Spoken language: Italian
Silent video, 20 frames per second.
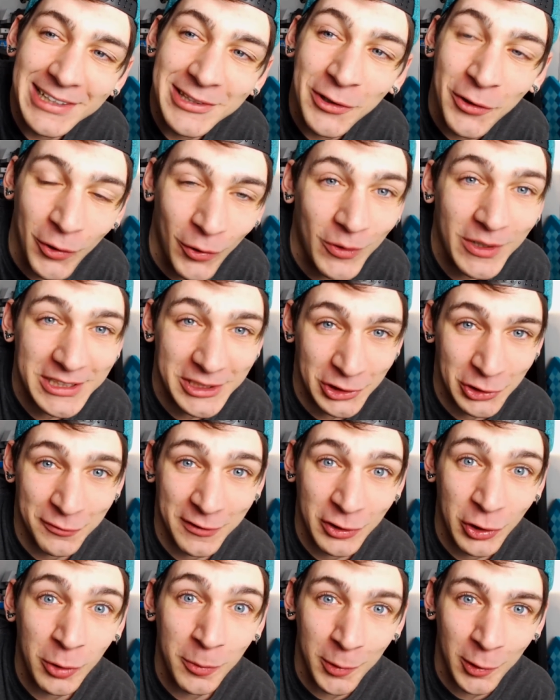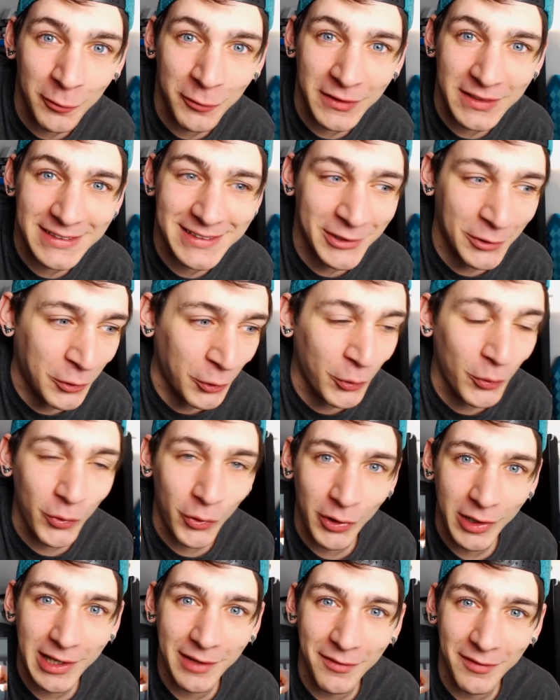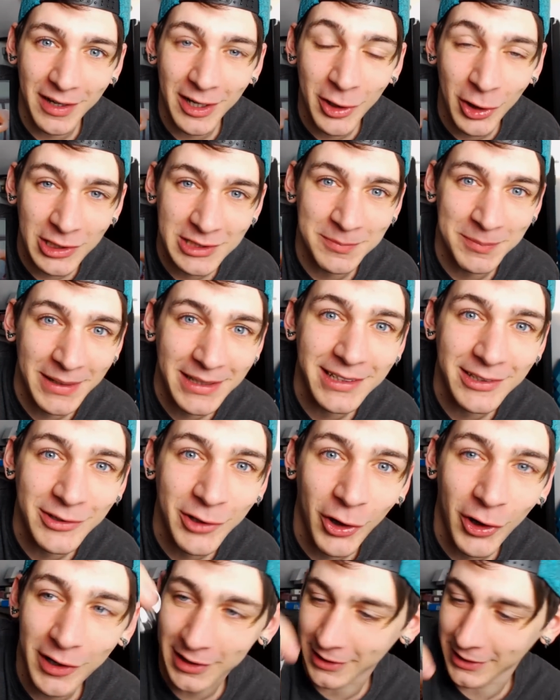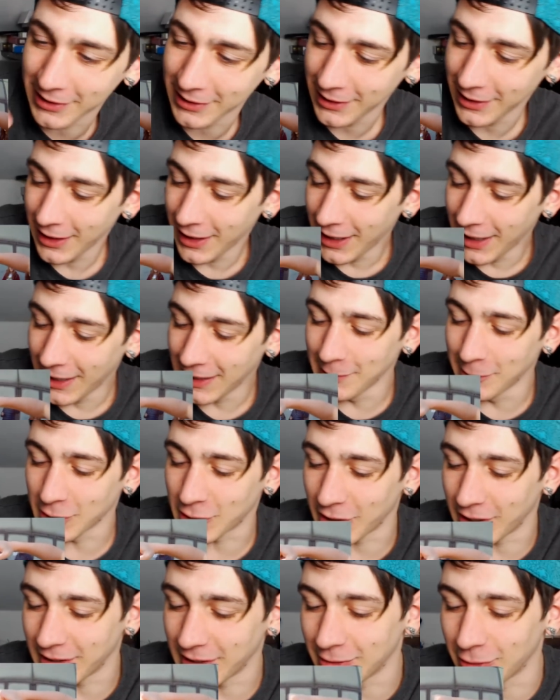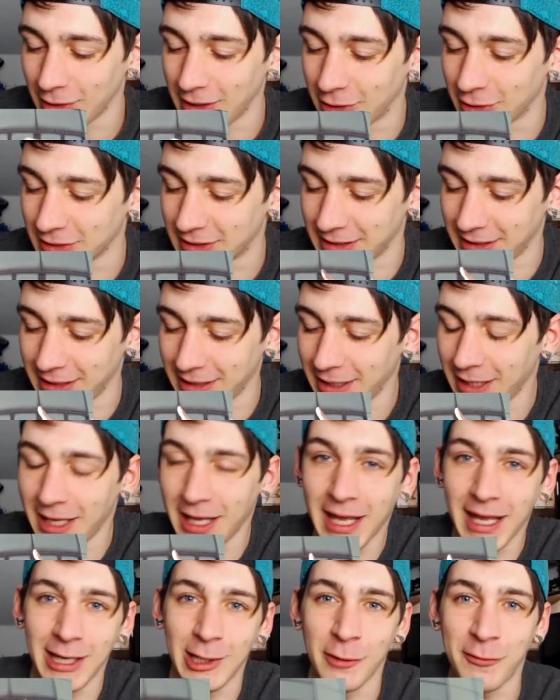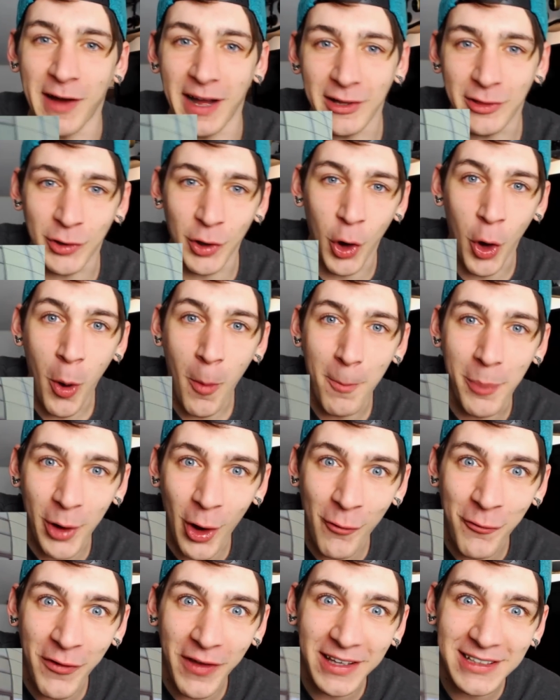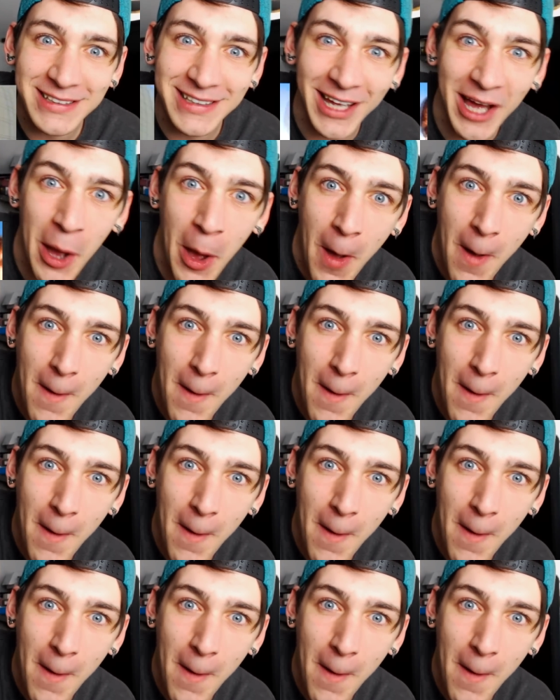l'altro con questo ci ho fatto il brofist con uno che aveva il cosplay di Thor. E tipo sono andato lì così e gli ho fatto Bro fist